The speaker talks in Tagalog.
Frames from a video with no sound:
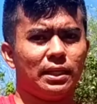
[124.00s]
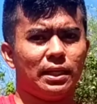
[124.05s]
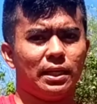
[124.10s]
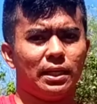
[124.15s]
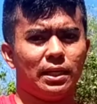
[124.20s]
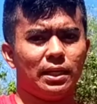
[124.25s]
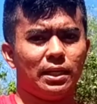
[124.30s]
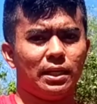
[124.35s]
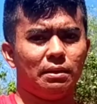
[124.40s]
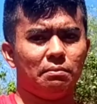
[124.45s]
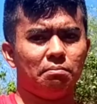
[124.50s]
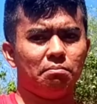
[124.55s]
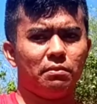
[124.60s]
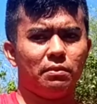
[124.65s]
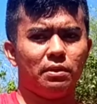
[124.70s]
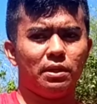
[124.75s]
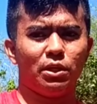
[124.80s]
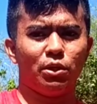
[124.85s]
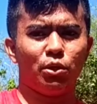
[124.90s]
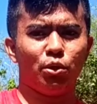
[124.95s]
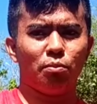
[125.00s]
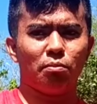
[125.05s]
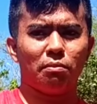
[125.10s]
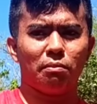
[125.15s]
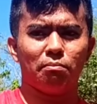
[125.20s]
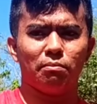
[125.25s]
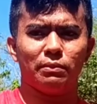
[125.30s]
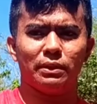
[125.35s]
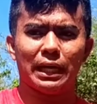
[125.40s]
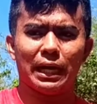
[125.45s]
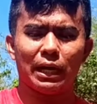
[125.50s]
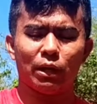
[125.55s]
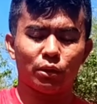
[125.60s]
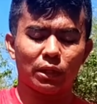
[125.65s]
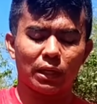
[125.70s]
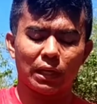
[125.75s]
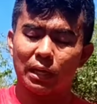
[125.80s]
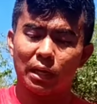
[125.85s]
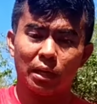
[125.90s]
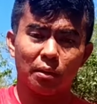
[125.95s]
uh, yung
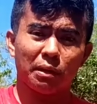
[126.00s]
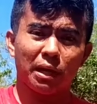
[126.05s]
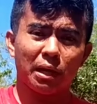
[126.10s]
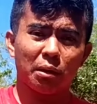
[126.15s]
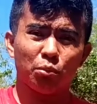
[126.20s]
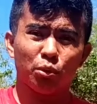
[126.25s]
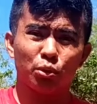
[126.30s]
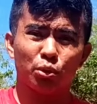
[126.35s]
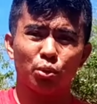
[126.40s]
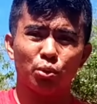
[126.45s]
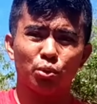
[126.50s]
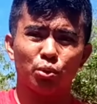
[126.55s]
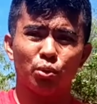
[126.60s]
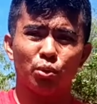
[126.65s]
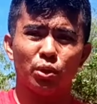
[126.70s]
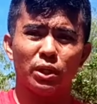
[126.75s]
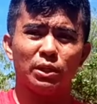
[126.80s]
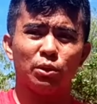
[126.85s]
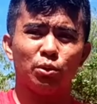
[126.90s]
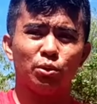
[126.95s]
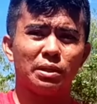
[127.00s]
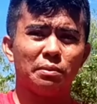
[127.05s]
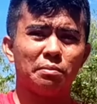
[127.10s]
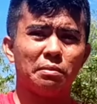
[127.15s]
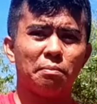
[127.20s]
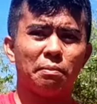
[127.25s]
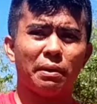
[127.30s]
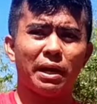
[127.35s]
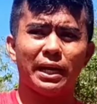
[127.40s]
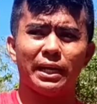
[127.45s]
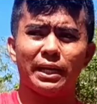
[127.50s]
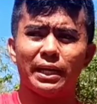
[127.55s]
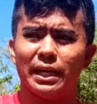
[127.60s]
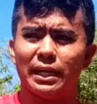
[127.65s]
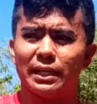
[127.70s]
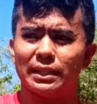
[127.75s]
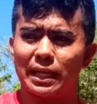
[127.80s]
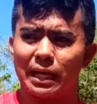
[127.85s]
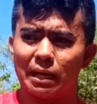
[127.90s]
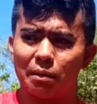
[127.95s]
dahon, uh, mga buto ng hinog na
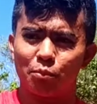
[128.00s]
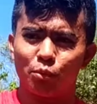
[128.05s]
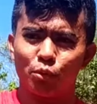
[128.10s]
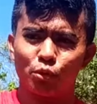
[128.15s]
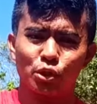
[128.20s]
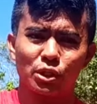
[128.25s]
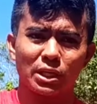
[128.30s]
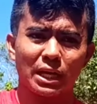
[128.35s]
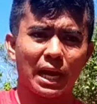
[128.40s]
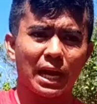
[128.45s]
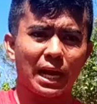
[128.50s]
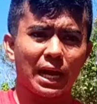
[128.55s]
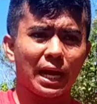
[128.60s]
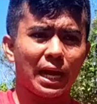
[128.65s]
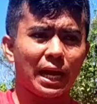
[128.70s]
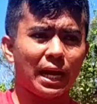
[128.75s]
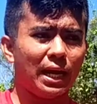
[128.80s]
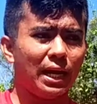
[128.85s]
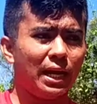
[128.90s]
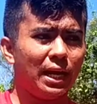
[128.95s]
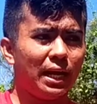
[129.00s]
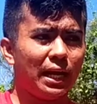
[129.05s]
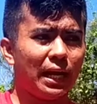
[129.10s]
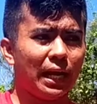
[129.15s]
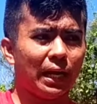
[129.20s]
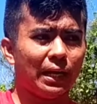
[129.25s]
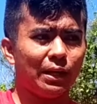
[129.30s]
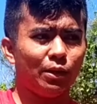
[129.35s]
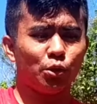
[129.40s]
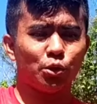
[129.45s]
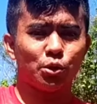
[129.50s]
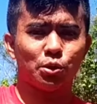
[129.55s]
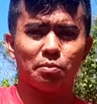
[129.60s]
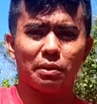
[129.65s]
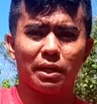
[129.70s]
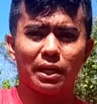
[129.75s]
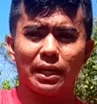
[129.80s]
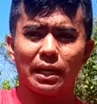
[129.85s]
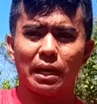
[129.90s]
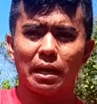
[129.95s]
papaya, tapos nga nga halos
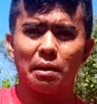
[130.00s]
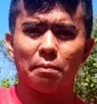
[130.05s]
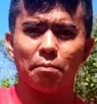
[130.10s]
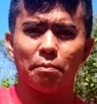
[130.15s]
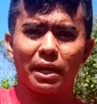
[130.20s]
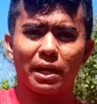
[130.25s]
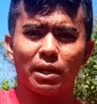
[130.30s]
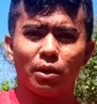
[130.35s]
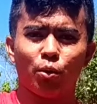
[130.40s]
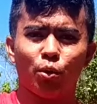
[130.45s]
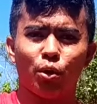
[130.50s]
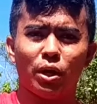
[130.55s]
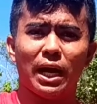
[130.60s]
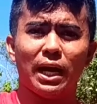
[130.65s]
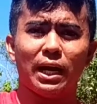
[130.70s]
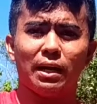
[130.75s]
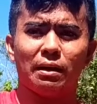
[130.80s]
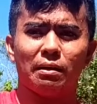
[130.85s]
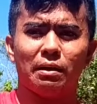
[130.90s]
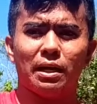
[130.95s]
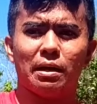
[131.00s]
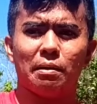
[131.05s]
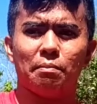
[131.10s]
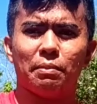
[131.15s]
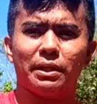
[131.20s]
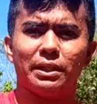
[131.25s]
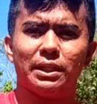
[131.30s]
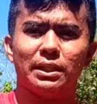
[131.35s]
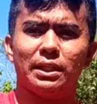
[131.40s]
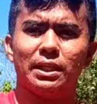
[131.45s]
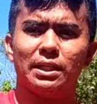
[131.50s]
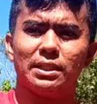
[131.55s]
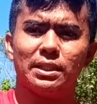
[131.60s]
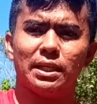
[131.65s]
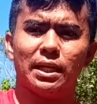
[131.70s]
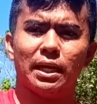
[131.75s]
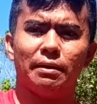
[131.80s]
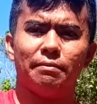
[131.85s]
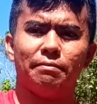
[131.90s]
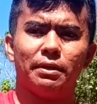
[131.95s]
magkapareho lang uh, pagdating
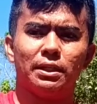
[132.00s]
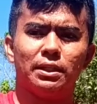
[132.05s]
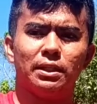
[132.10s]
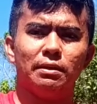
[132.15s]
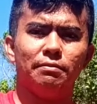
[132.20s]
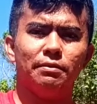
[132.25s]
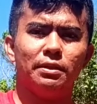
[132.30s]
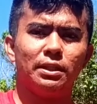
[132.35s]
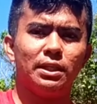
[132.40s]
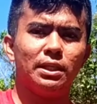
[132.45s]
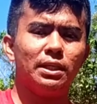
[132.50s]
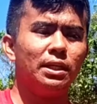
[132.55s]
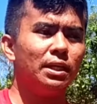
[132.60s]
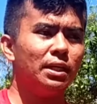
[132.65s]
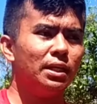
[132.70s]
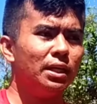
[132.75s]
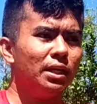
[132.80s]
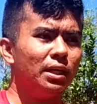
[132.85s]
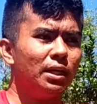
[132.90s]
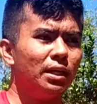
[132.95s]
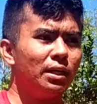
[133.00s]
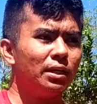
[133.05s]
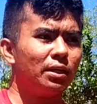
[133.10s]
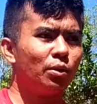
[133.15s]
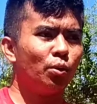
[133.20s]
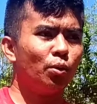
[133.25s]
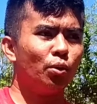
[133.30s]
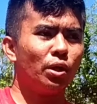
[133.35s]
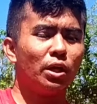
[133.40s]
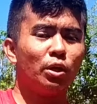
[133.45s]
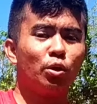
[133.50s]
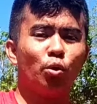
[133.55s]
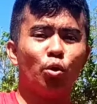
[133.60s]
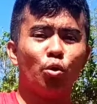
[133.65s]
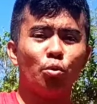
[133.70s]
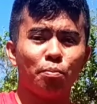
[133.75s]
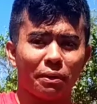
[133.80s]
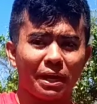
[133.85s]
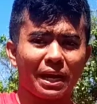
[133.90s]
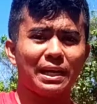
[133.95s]
sa effectivity. Kung
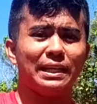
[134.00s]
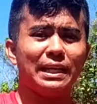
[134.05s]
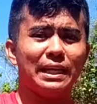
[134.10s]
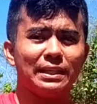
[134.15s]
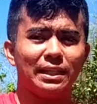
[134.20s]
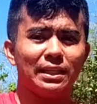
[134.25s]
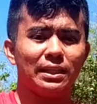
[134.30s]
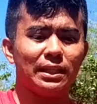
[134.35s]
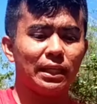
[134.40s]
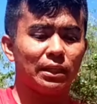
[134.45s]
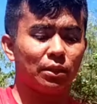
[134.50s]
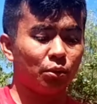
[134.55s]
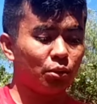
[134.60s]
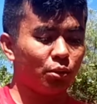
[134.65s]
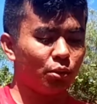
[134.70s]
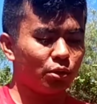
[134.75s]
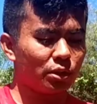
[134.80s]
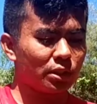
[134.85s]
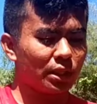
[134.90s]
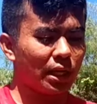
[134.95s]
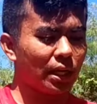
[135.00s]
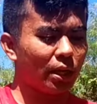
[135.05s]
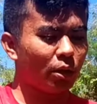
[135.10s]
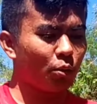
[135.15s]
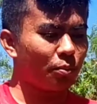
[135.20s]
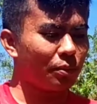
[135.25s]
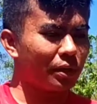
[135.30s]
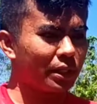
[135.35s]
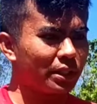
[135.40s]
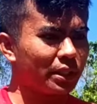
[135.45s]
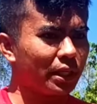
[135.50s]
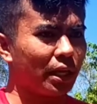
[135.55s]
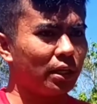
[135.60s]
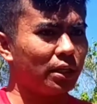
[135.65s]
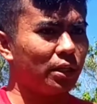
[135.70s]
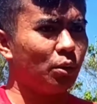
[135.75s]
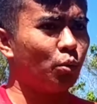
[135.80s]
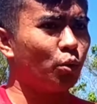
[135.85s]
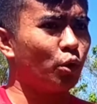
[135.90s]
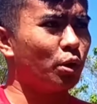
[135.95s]
ikukumpara natin yan no, dun sa commercial
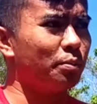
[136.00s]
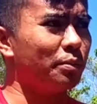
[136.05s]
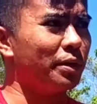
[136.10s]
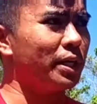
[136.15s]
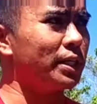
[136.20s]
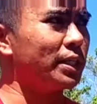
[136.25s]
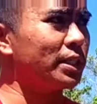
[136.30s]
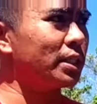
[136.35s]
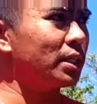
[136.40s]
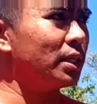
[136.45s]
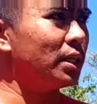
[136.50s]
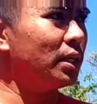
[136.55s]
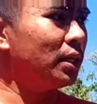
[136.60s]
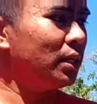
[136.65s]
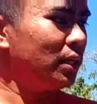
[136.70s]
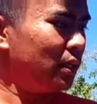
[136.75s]
dewormers.